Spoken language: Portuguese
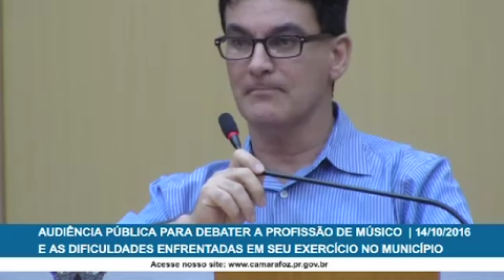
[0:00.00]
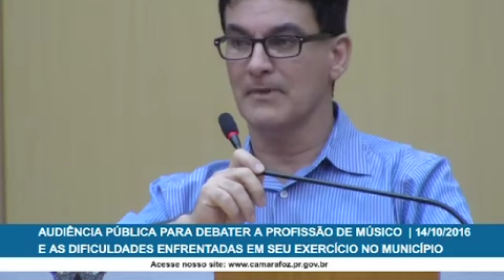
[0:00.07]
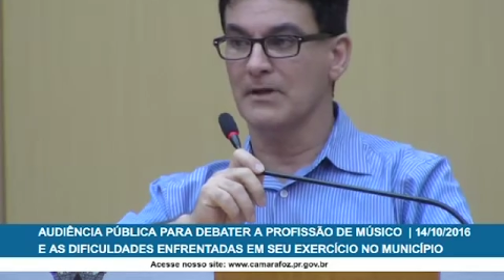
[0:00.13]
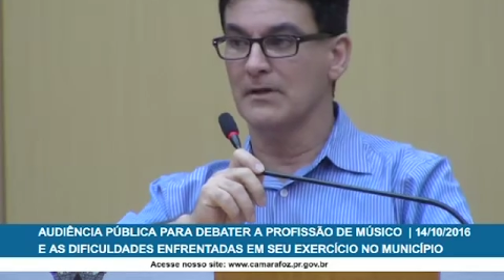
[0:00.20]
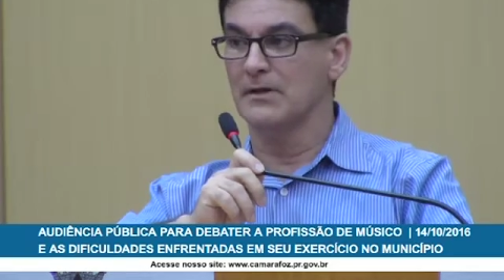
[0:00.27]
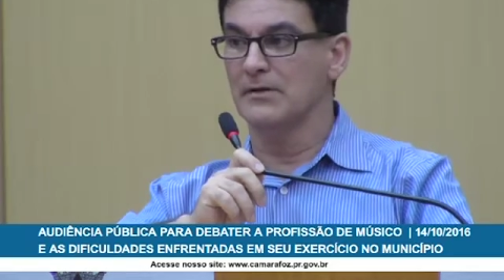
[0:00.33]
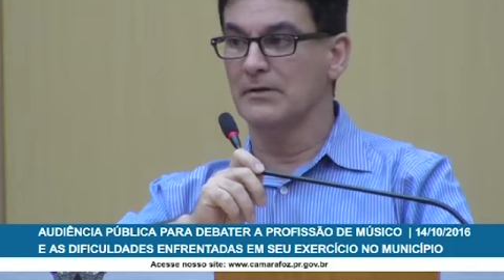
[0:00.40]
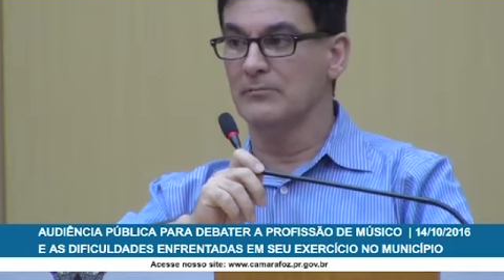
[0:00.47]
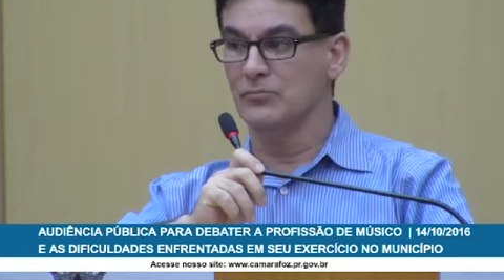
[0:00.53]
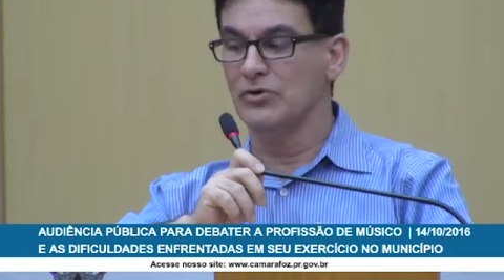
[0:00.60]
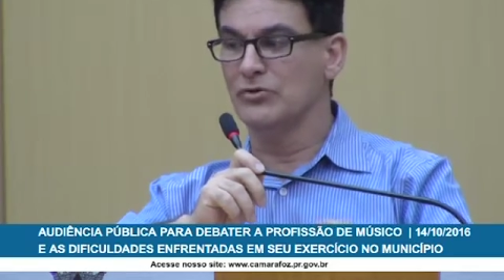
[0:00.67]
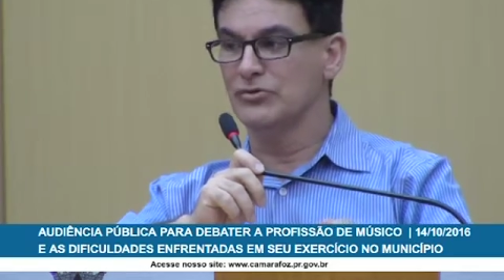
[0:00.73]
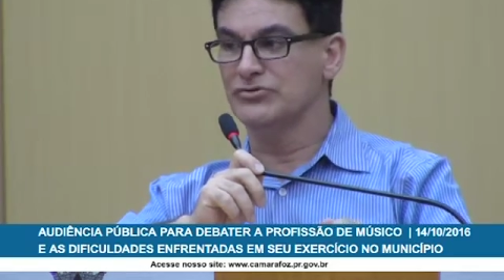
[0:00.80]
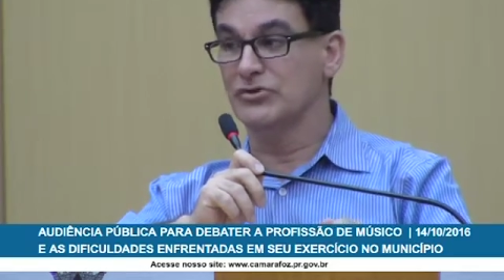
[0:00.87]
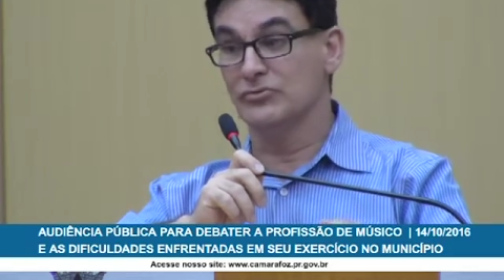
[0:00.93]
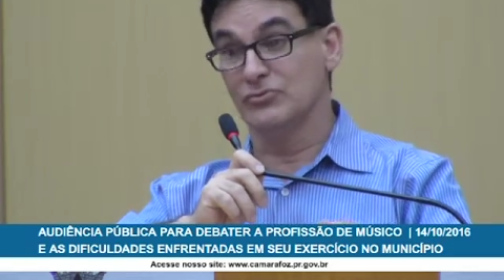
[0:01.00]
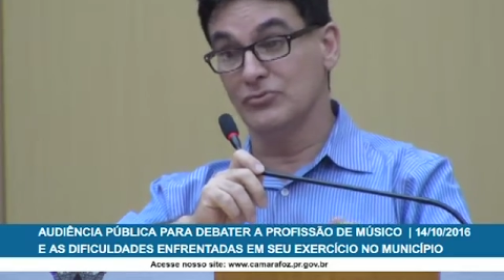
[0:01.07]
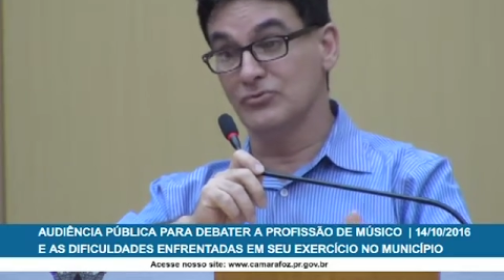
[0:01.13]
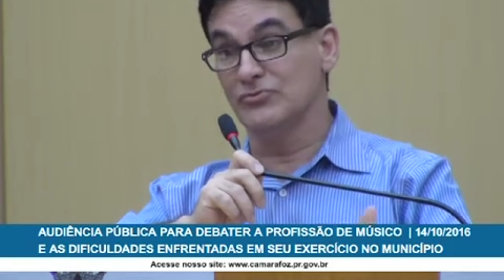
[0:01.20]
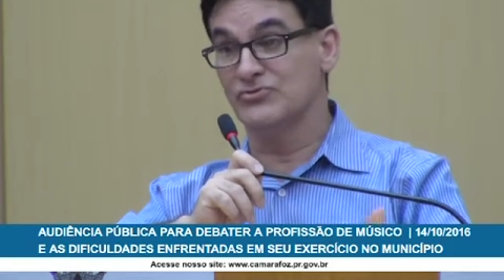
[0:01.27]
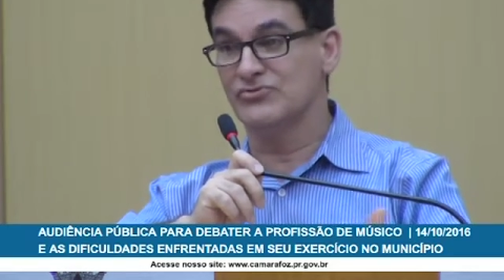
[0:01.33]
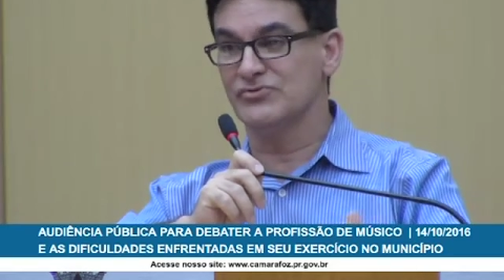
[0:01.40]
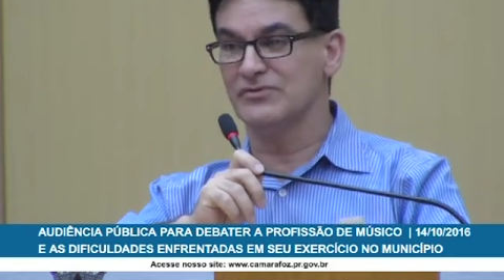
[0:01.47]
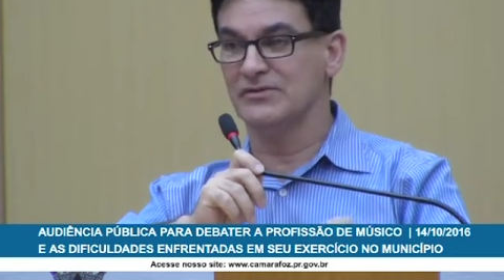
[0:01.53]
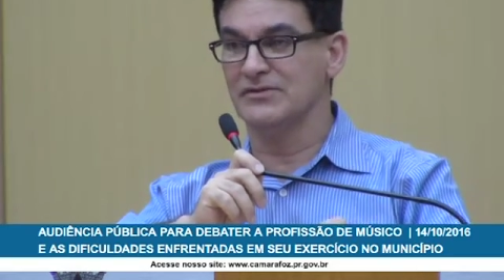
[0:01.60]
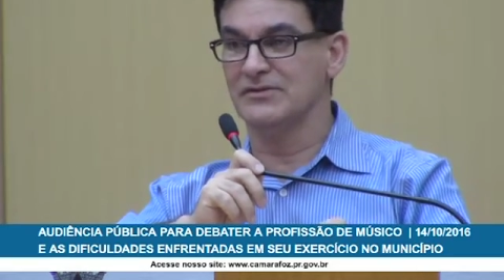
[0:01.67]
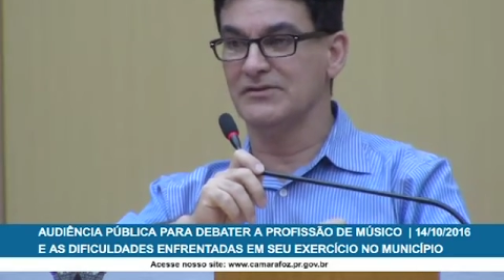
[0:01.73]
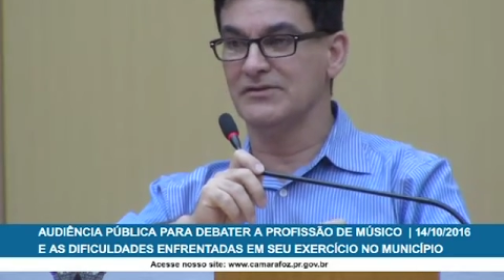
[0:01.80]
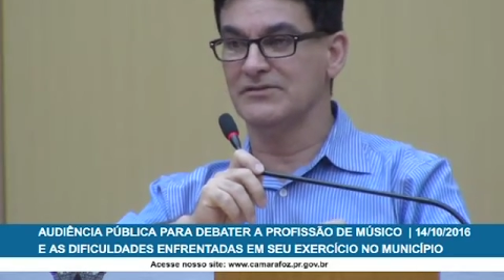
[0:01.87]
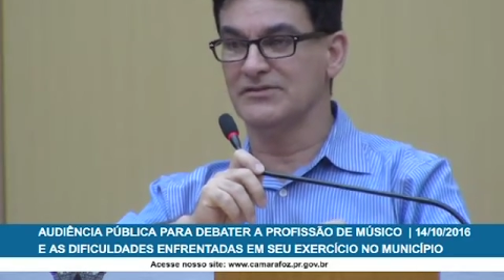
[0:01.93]
representa um avanço
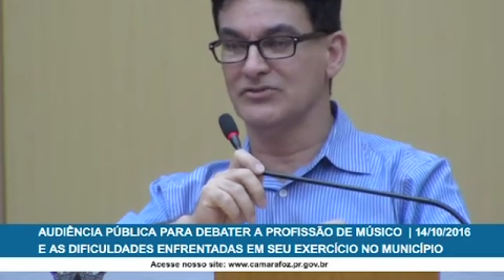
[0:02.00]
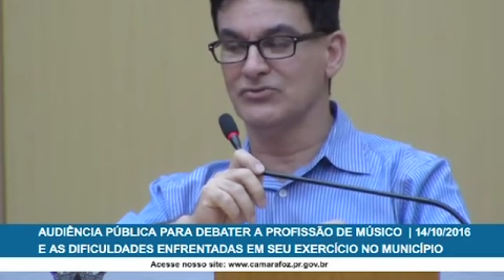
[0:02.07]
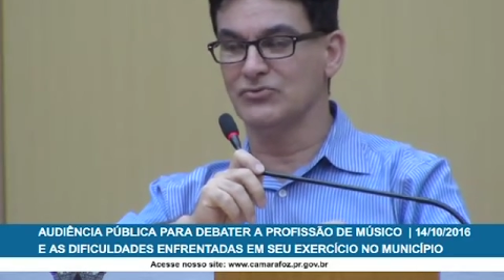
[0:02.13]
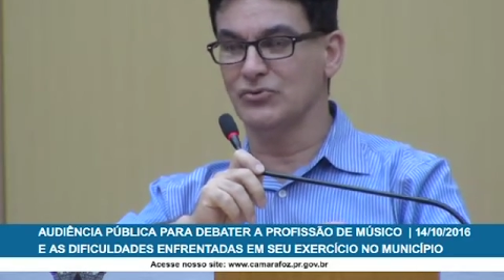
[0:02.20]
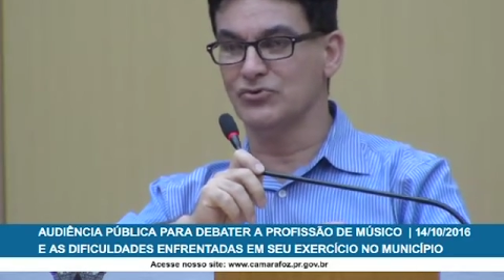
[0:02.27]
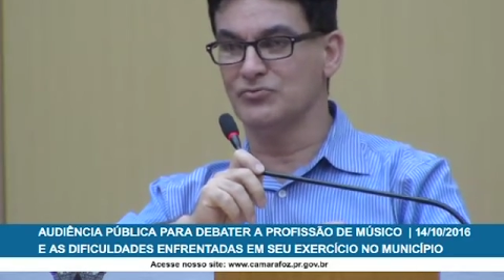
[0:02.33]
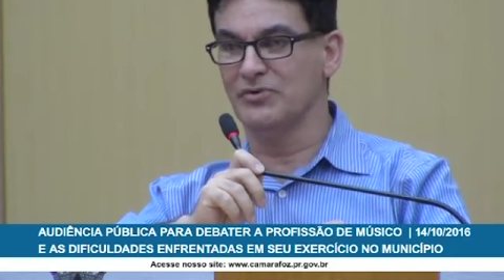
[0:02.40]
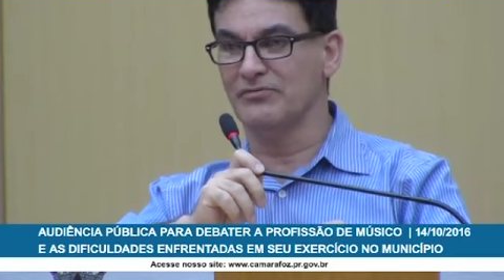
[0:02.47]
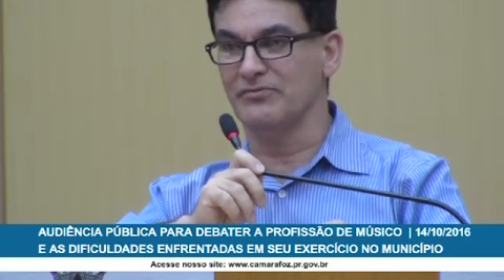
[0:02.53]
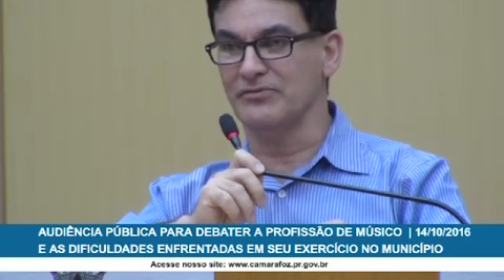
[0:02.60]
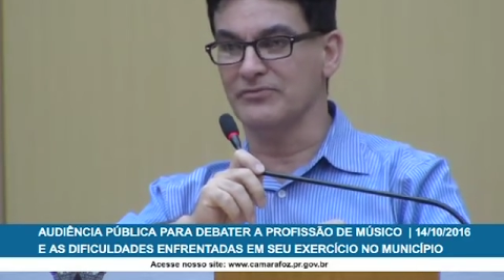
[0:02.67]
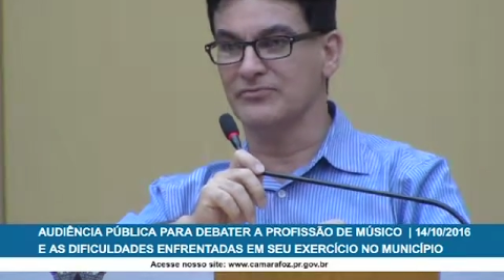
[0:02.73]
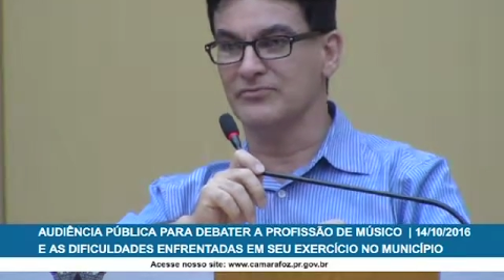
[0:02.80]
significativo.